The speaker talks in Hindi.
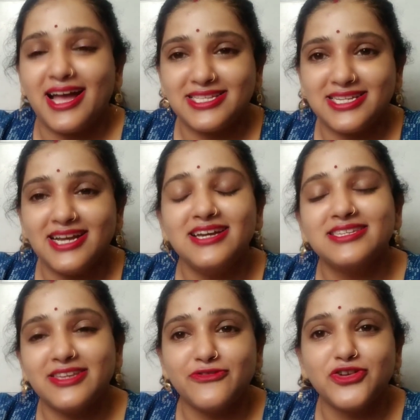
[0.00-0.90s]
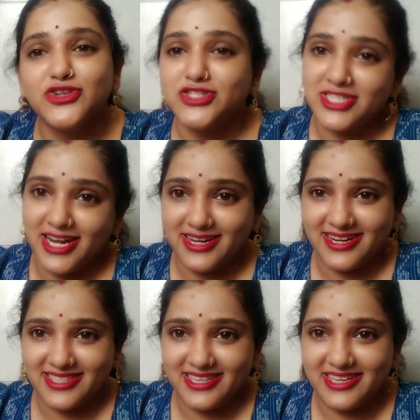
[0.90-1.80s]
आज का ये वीडियो स्टार्ट
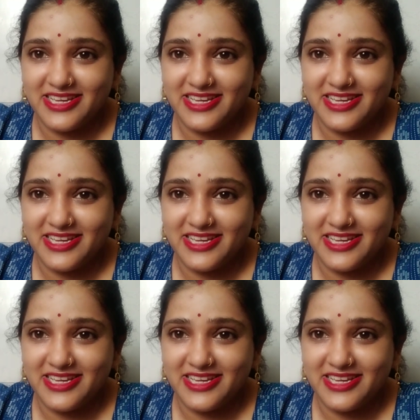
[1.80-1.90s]
करते